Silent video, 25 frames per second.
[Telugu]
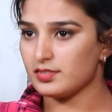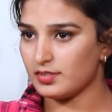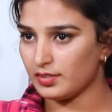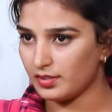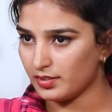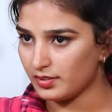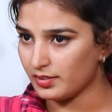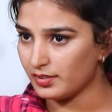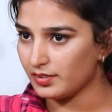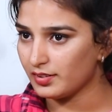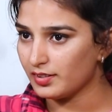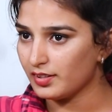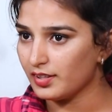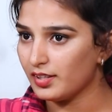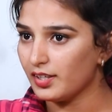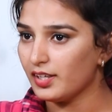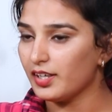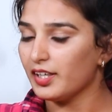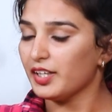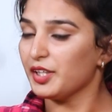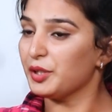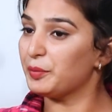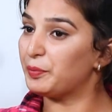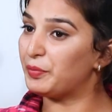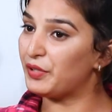సార్
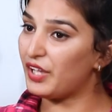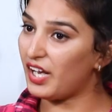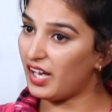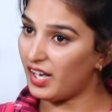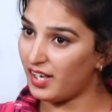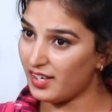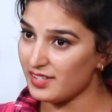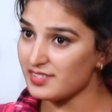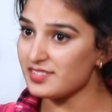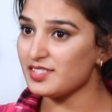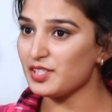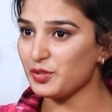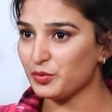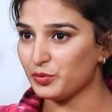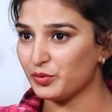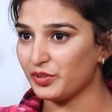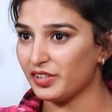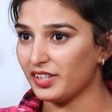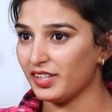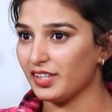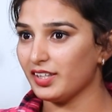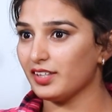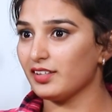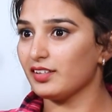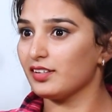ఇప్పుడు ఆస్తి
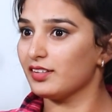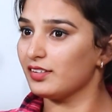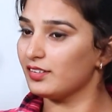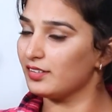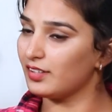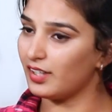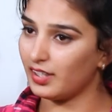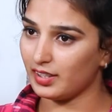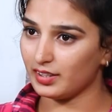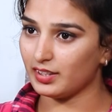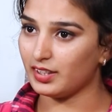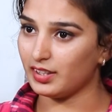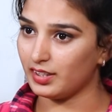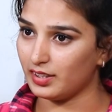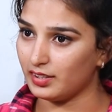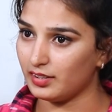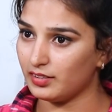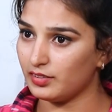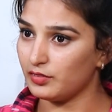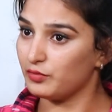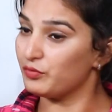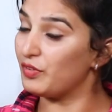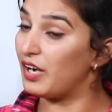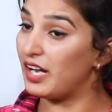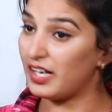ఉండి దానికి
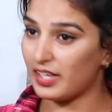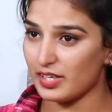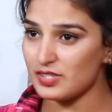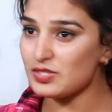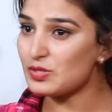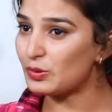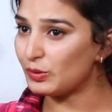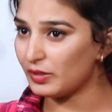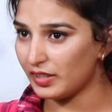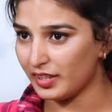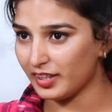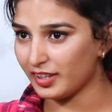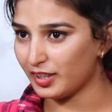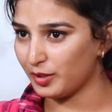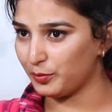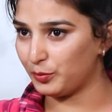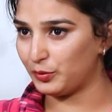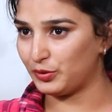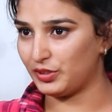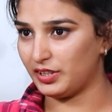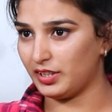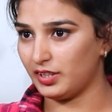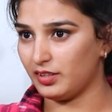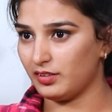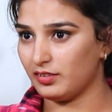వారసులు
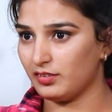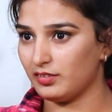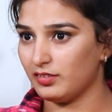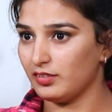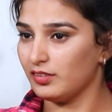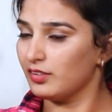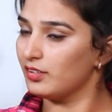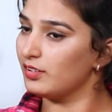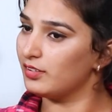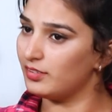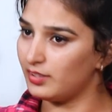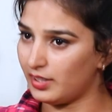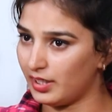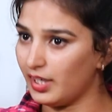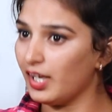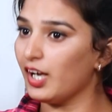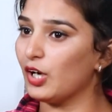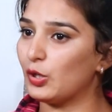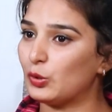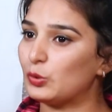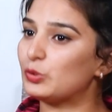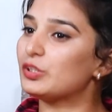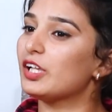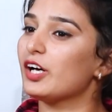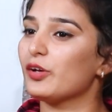లేకపోతే దాని
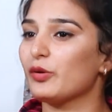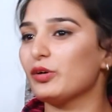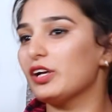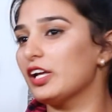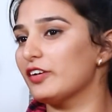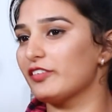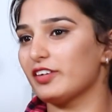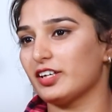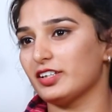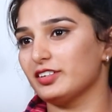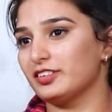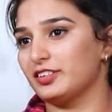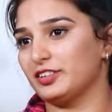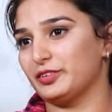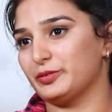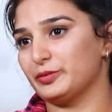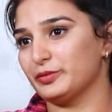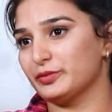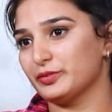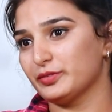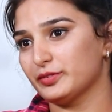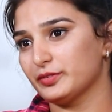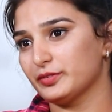హక్కుదారులు ఎవరంటారు